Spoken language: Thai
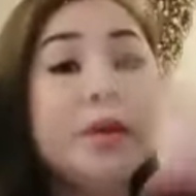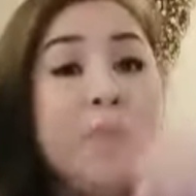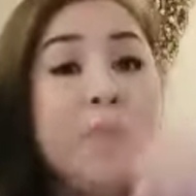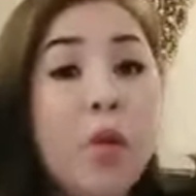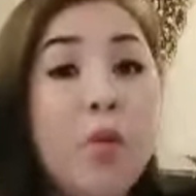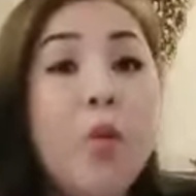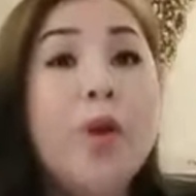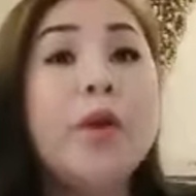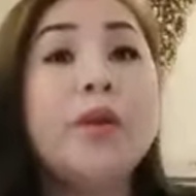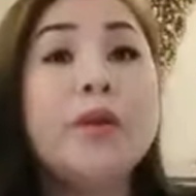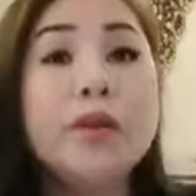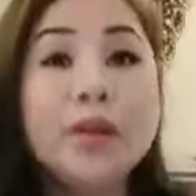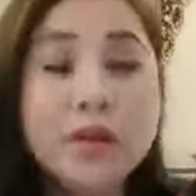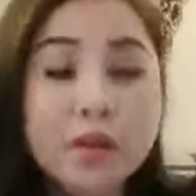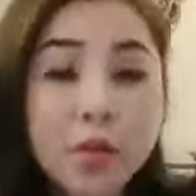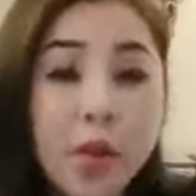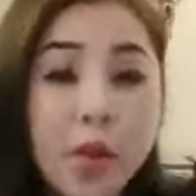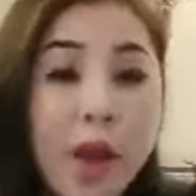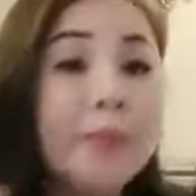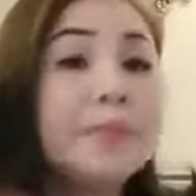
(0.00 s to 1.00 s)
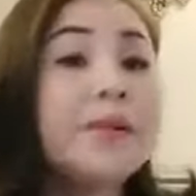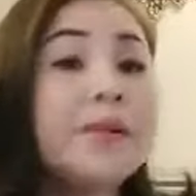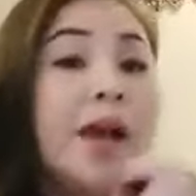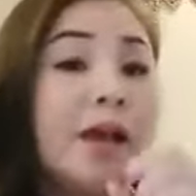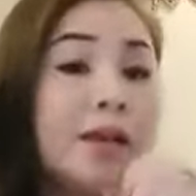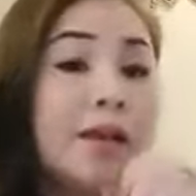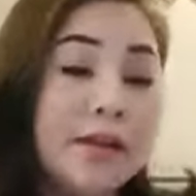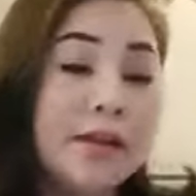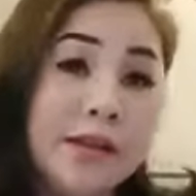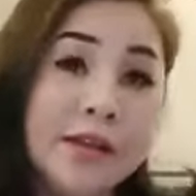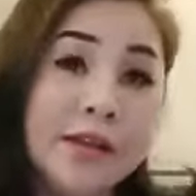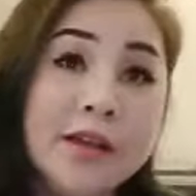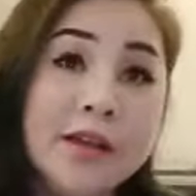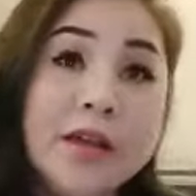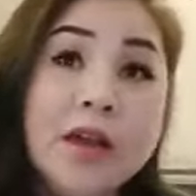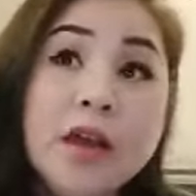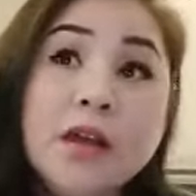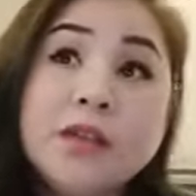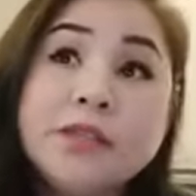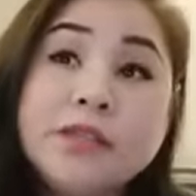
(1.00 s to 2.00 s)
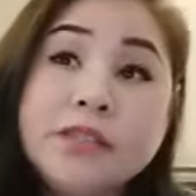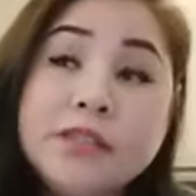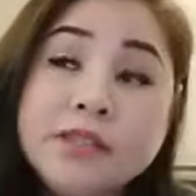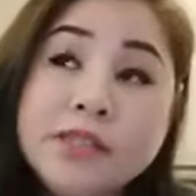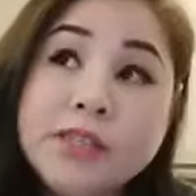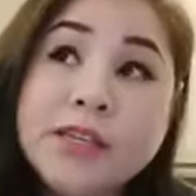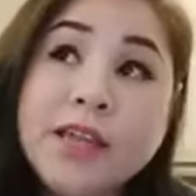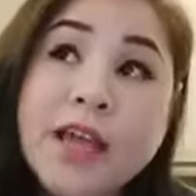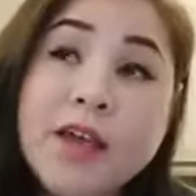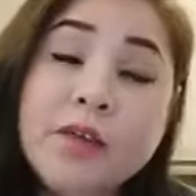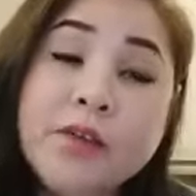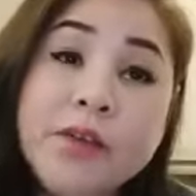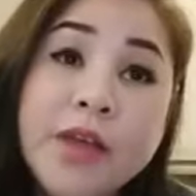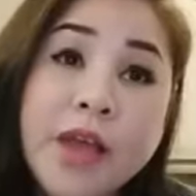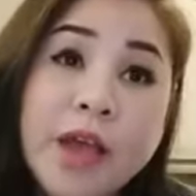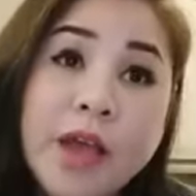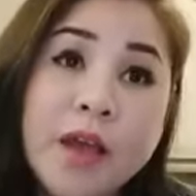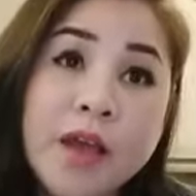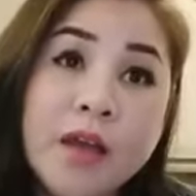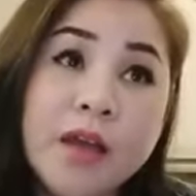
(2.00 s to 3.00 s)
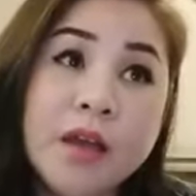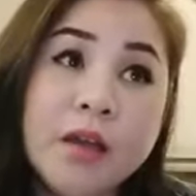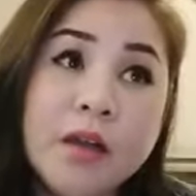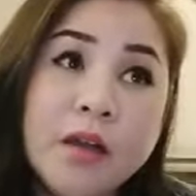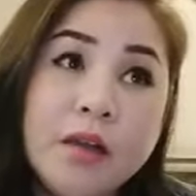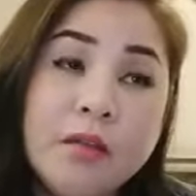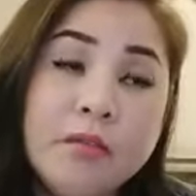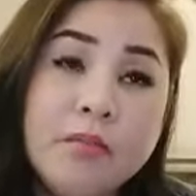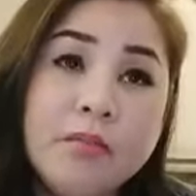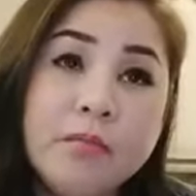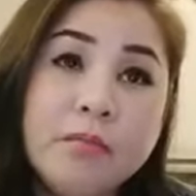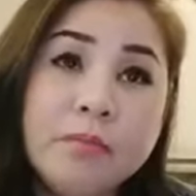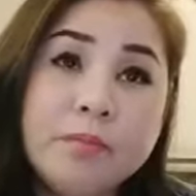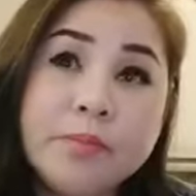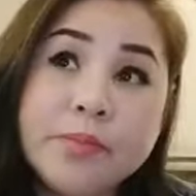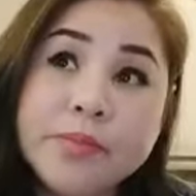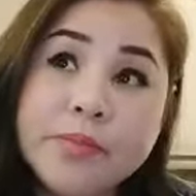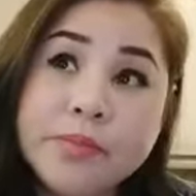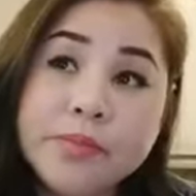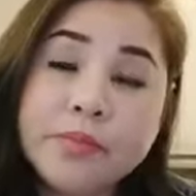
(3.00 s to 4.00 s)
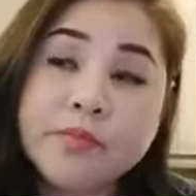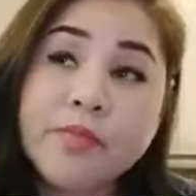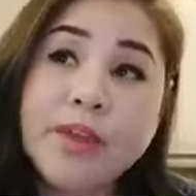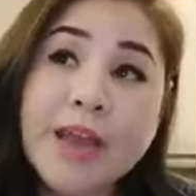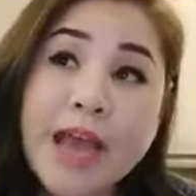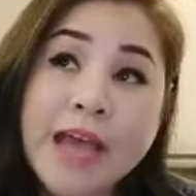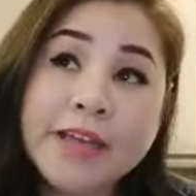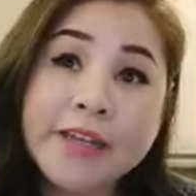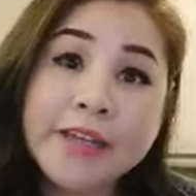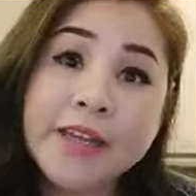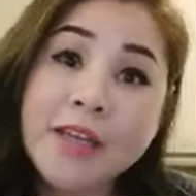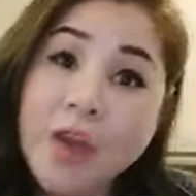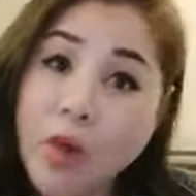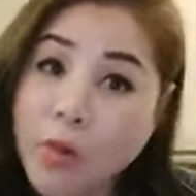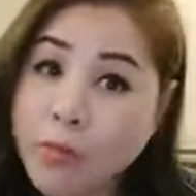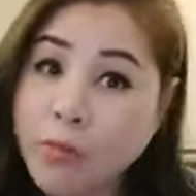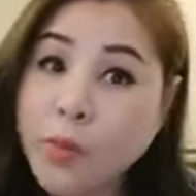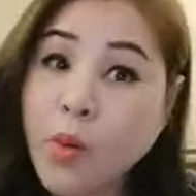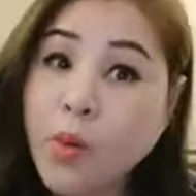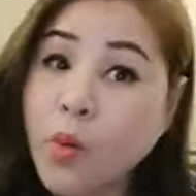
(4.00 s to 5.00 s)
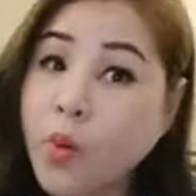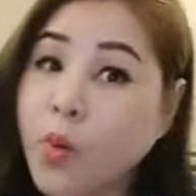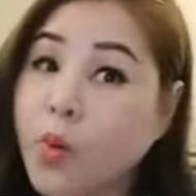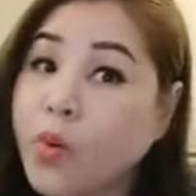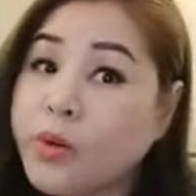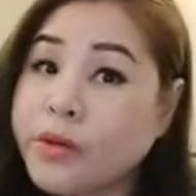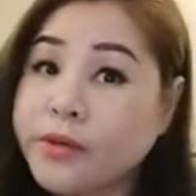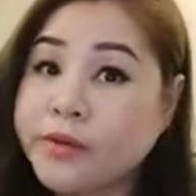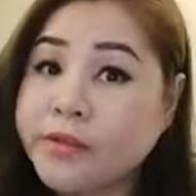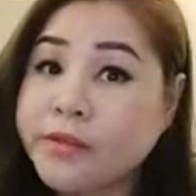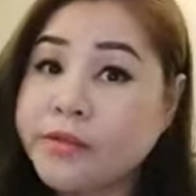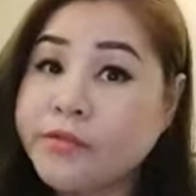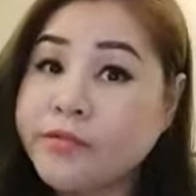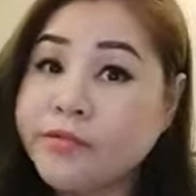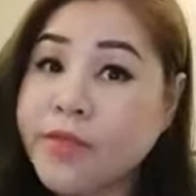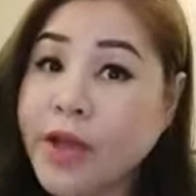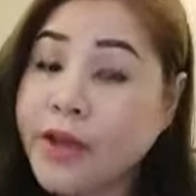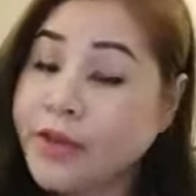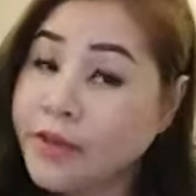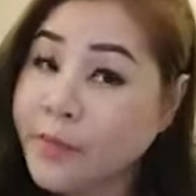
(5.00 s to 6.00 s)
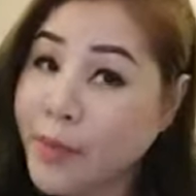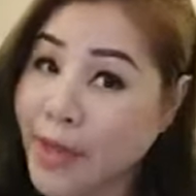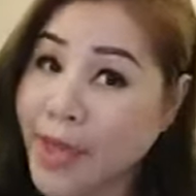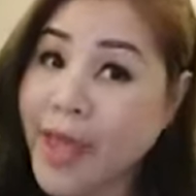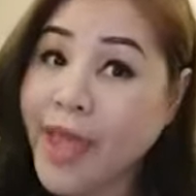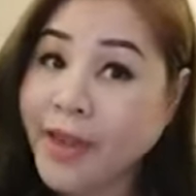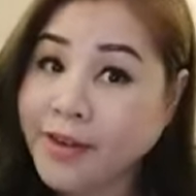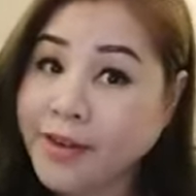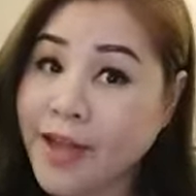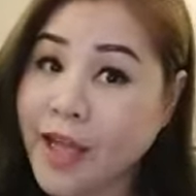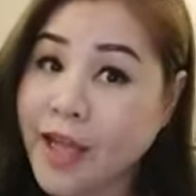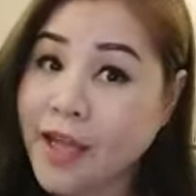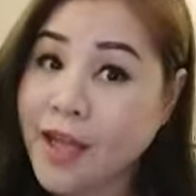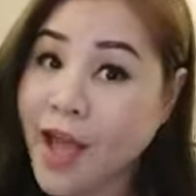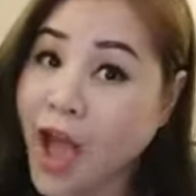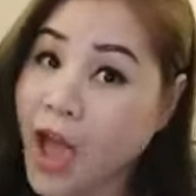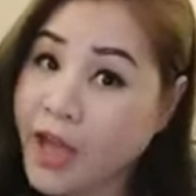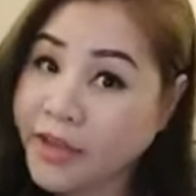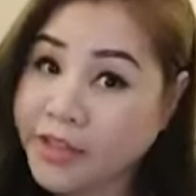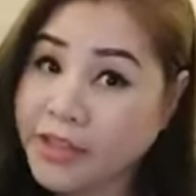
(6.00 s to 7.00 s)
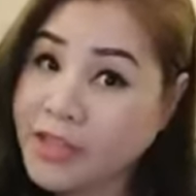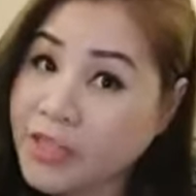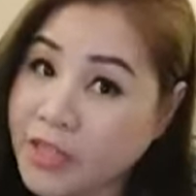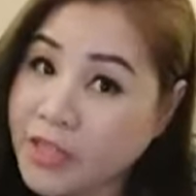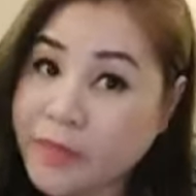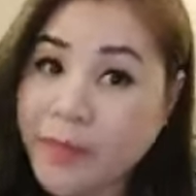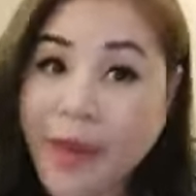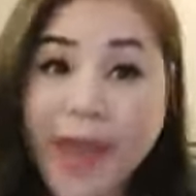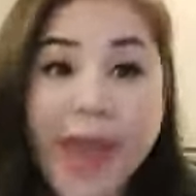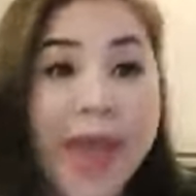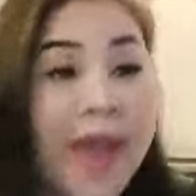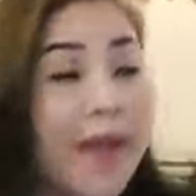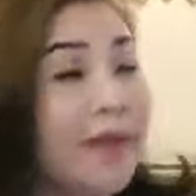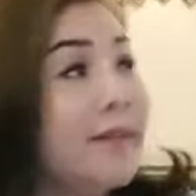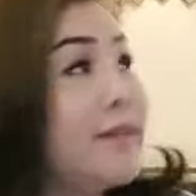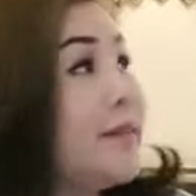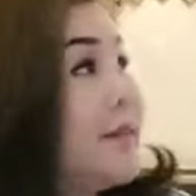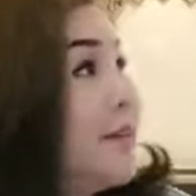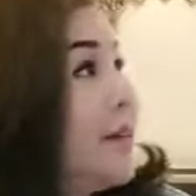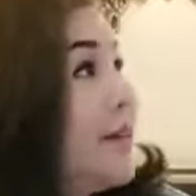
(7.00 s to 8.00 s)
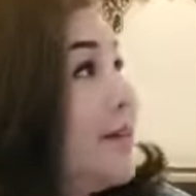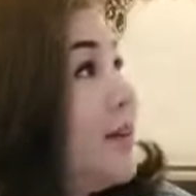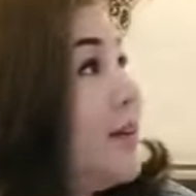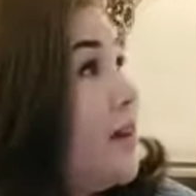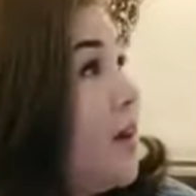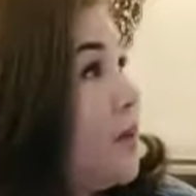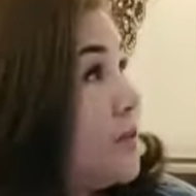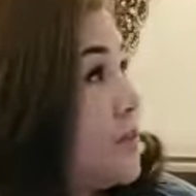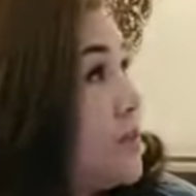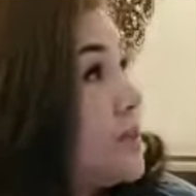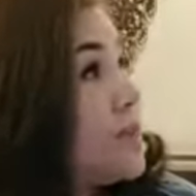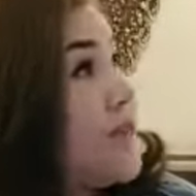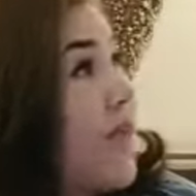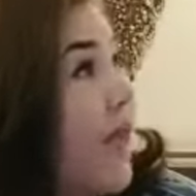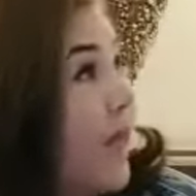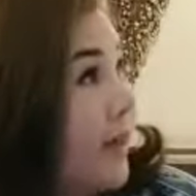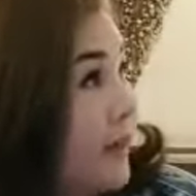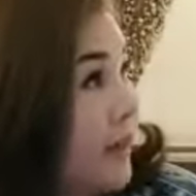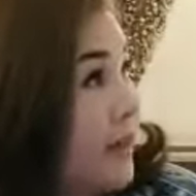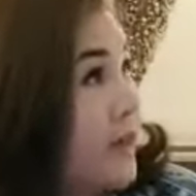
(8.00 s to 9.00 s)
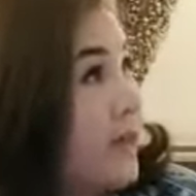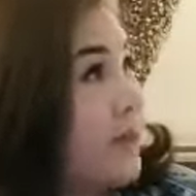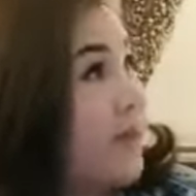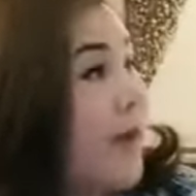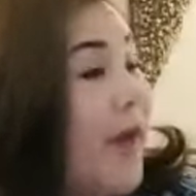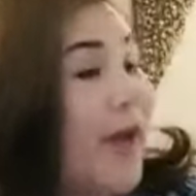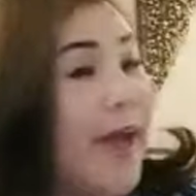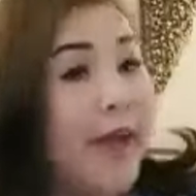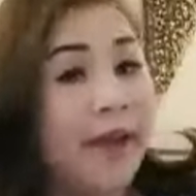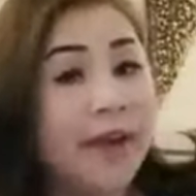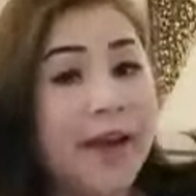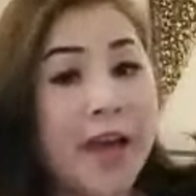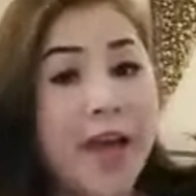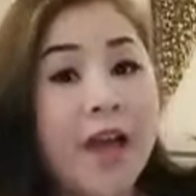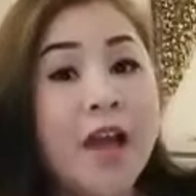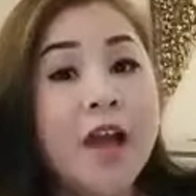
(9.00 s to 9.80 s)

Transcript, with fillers: ก็วนเรื่องความรัก จริง ๆแล้วเนี่ย เวลาที่เราพูด อันนี้แพงนะ อ่ะคีย์แพง เราจะแจกคีย์แพงละ